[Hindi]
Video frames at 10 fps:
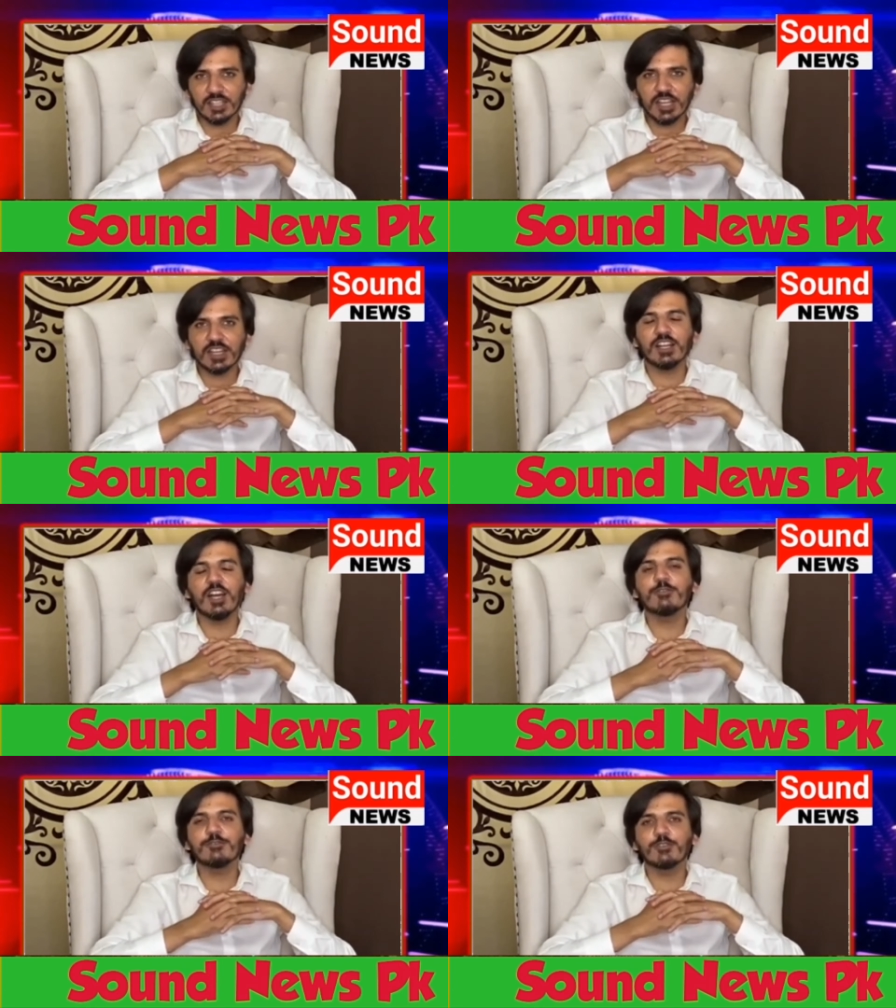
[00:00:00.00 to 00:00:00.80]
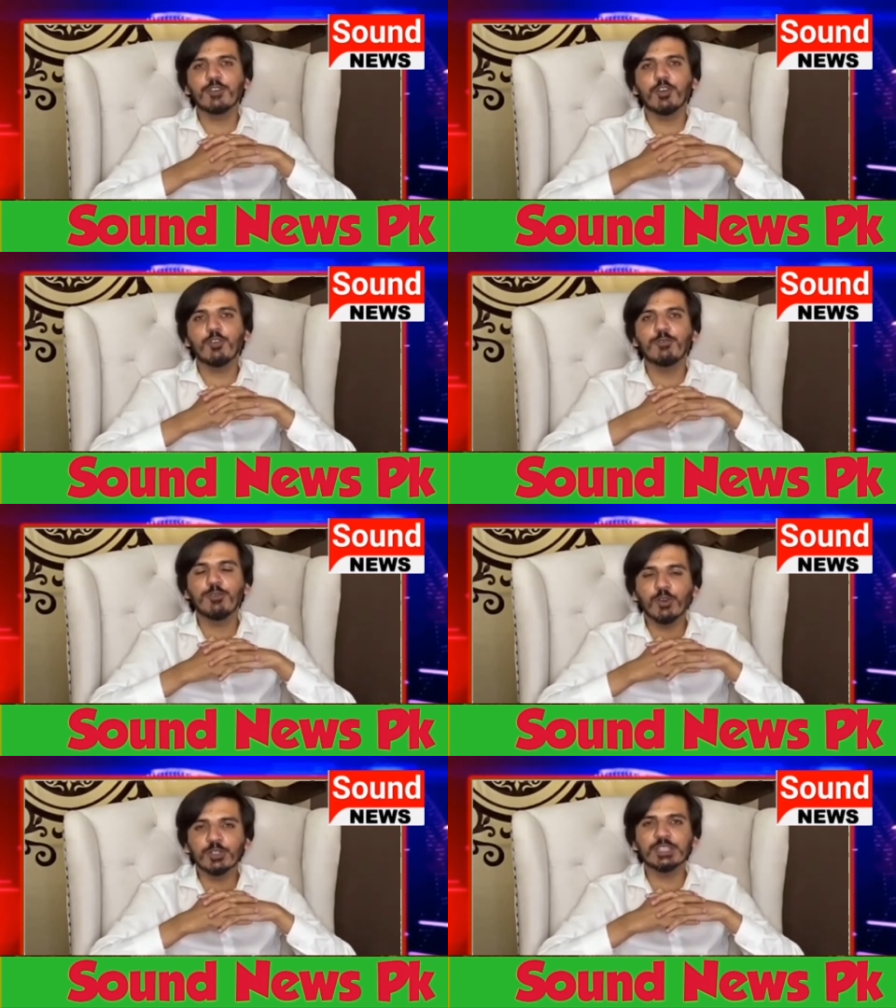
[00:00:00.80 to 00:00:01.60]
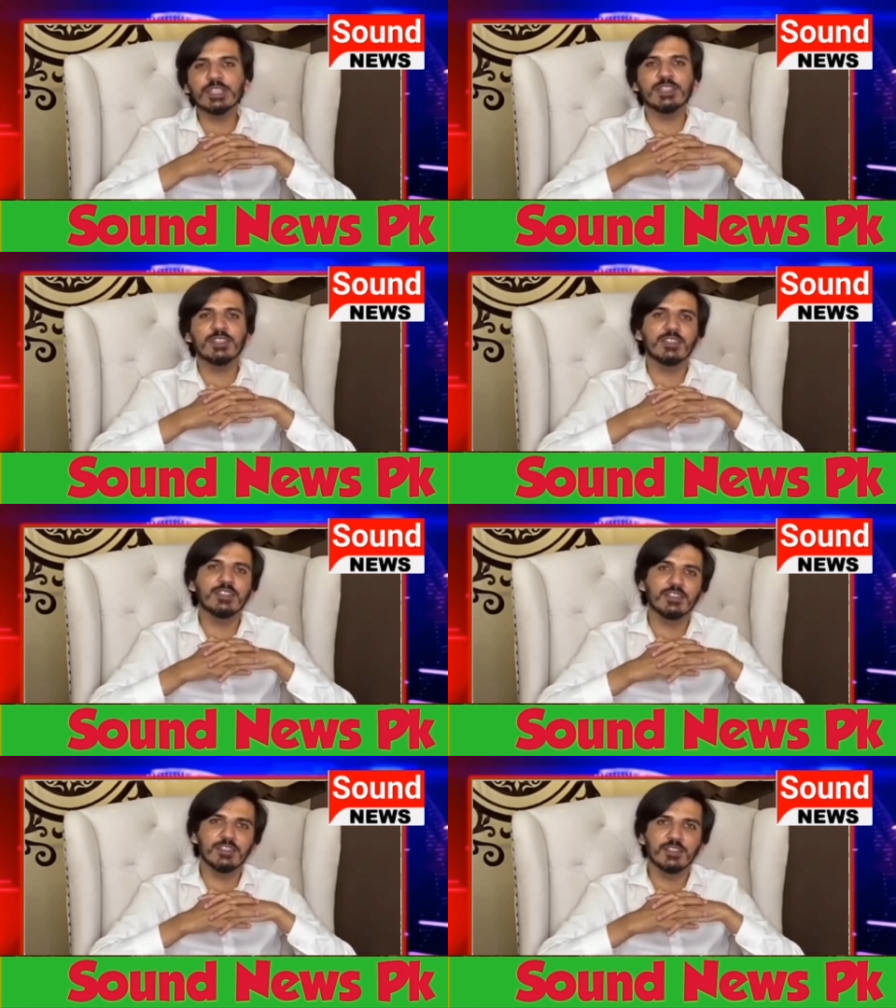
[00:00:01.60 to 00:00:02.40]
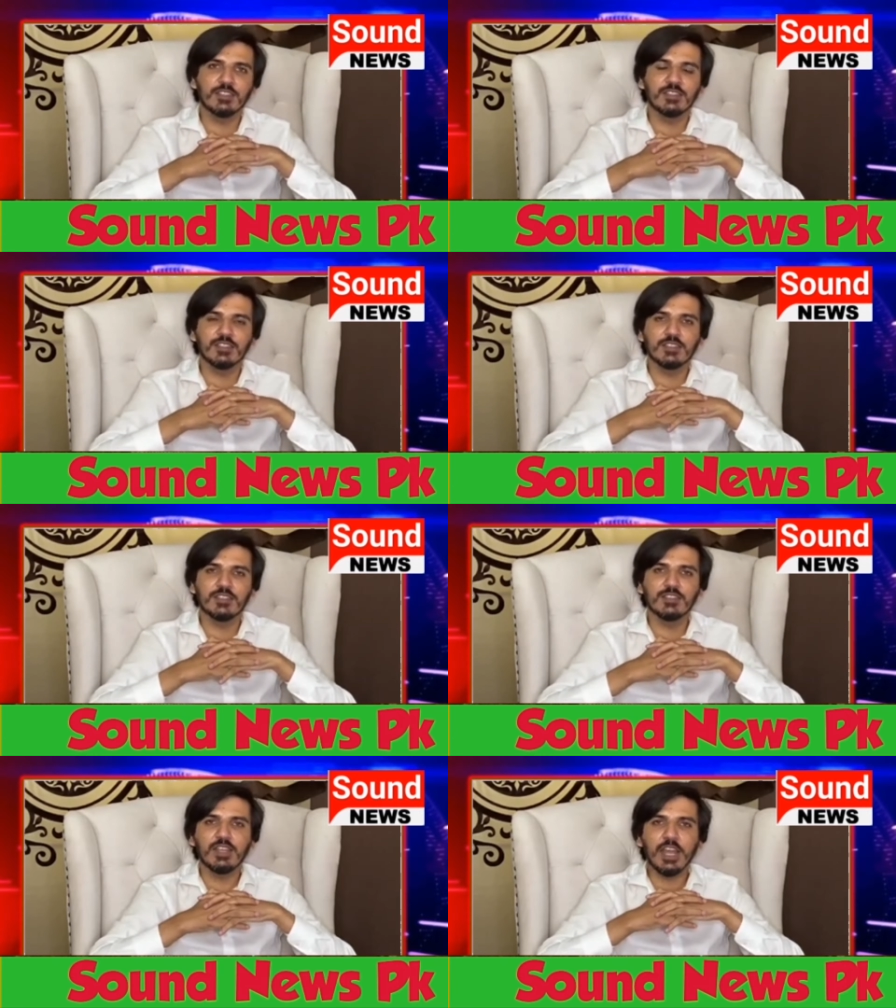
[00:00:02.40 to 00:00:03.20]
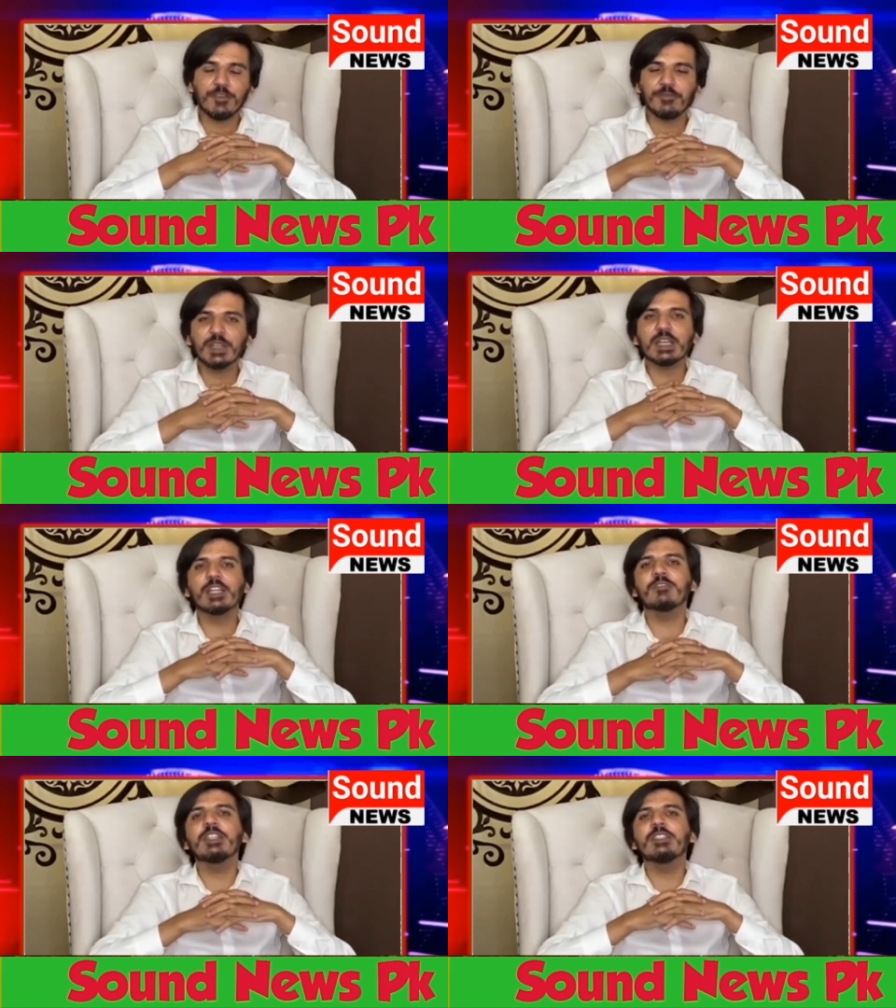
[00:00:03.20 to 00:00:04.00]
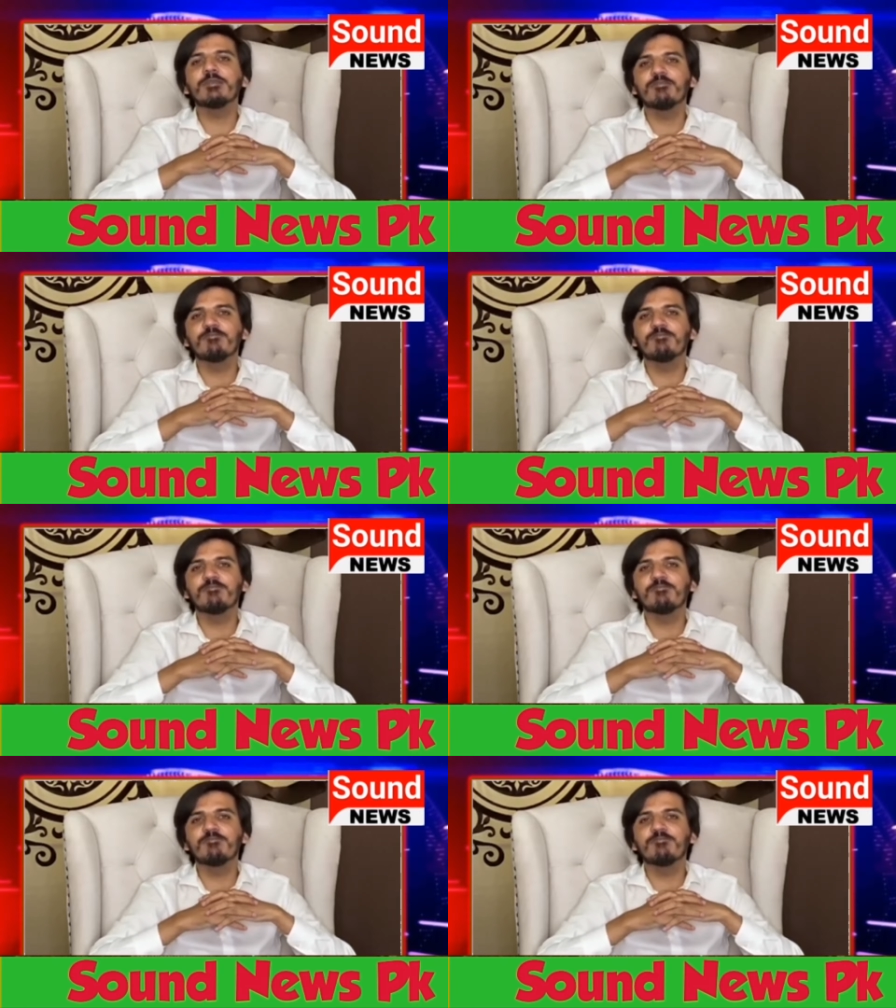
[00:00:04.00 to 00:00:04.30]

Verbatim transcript: के ख़िलाफ़ फ़ौज ने एफ आई आर कटवाई थी